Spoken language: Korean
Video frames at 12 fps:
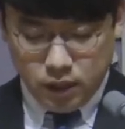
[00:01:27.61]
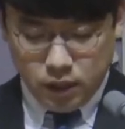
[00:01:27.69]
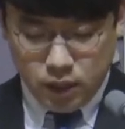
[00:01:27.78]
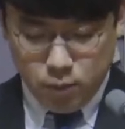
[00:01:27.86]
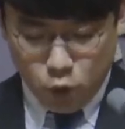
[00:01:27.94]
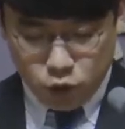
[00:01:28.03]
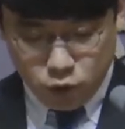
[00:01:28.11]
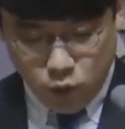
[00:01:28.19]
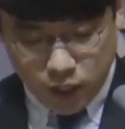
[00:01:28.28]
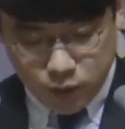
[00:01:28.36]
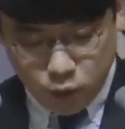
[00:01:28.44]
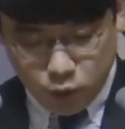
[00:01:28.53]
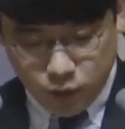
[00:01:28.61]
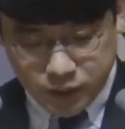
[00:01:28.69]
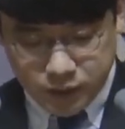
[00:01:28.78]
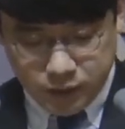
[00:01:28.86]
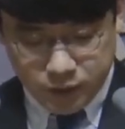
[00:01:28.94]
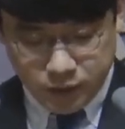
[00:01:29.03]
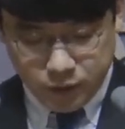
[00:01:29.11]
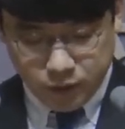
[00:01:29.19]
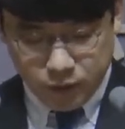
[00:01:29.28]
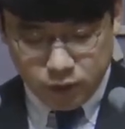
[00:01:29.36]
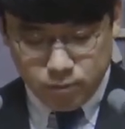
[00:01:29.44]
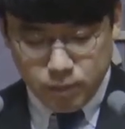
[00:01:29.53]
이 모든 과정 속에서
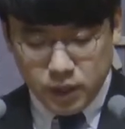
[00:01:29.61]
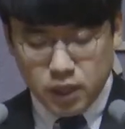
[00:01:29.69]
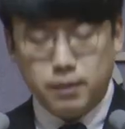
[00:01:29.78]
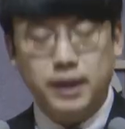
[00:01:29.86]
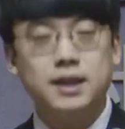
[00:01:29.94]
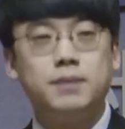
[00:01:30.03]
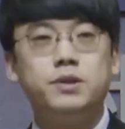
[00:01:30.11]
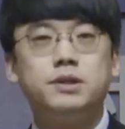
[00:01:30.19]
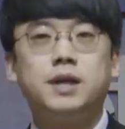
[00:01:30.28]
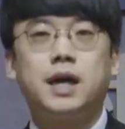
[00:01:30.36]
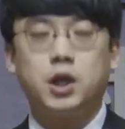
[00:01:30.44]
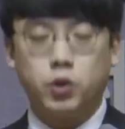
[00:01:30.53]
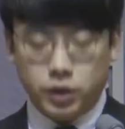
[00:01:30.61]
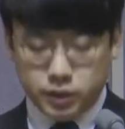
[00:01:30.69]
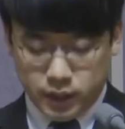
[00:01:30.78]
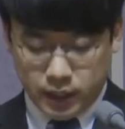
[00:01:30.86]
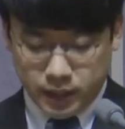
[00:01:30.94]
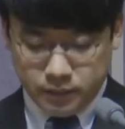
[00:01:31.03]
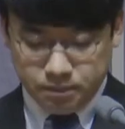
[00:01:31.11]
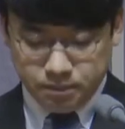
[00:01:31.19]
여러 뜻밖의 만남들을 갖게 되는데